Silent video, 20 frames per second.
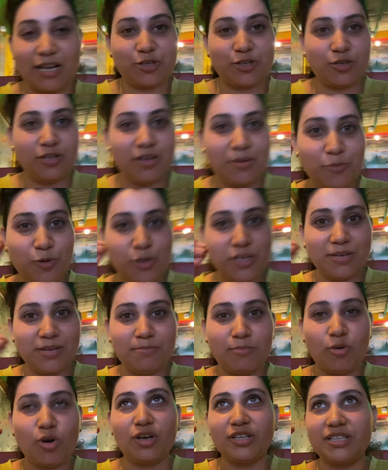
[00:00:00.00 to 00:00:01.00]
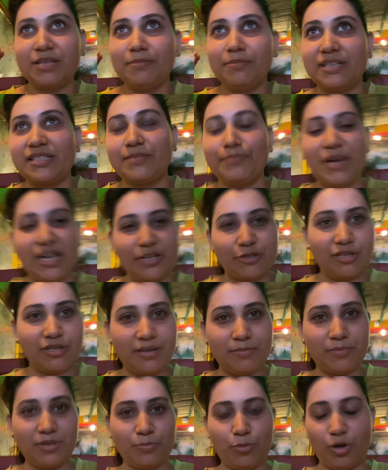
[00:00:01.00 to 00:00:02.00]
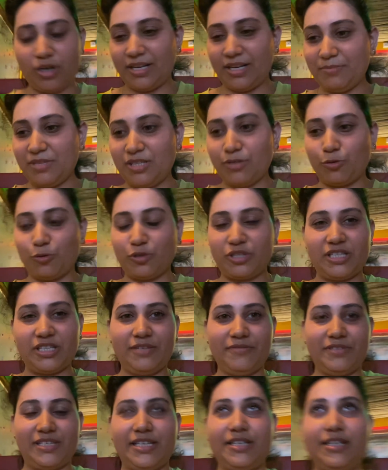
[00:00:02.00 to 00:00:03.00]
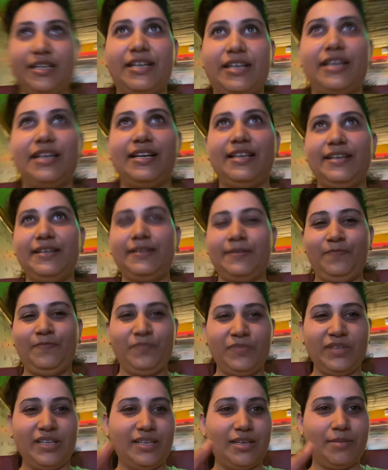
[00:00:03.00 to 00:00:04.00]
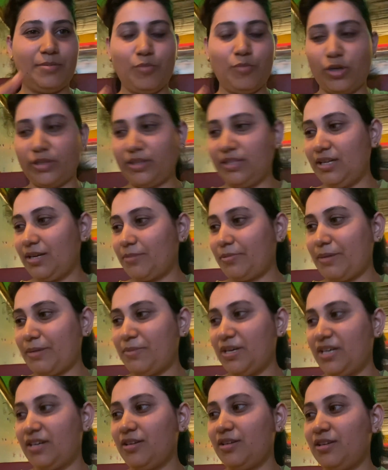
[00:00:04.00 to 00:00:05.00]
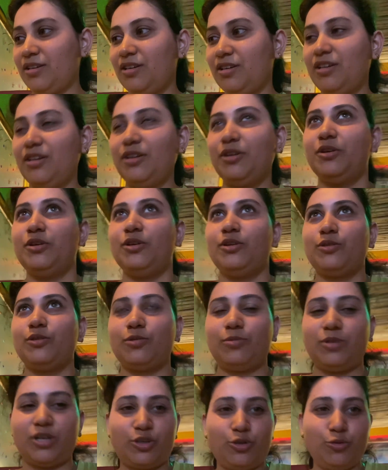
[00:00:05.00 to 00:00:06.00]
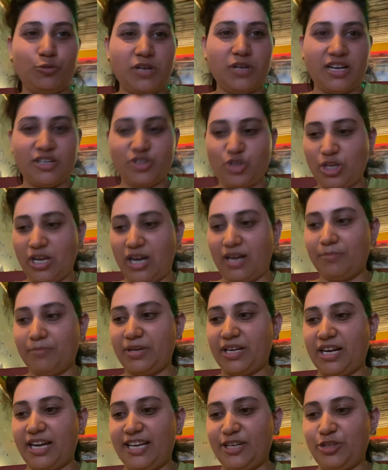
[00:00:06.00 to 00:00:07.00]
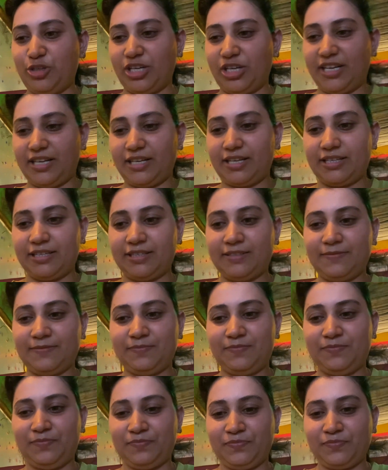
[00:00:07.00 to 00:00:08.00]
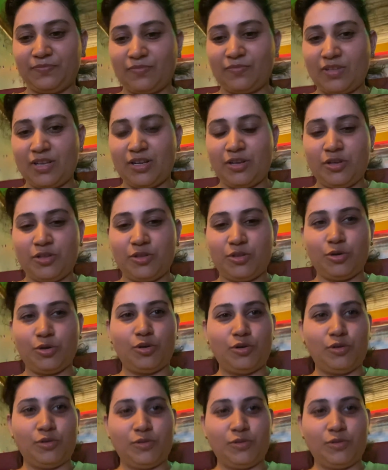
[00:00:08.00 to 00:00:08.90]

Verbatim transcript: एक्चुअली हमको एक बहुत ही मस्त मैं एक्चुअली यहाँ पर बहुत टाइम से सोच रही थी विज़िट करने के लिए ये भी बहुत नियर बाई में है मतलब क्यों ना आज यहाँ पर आया जाए तो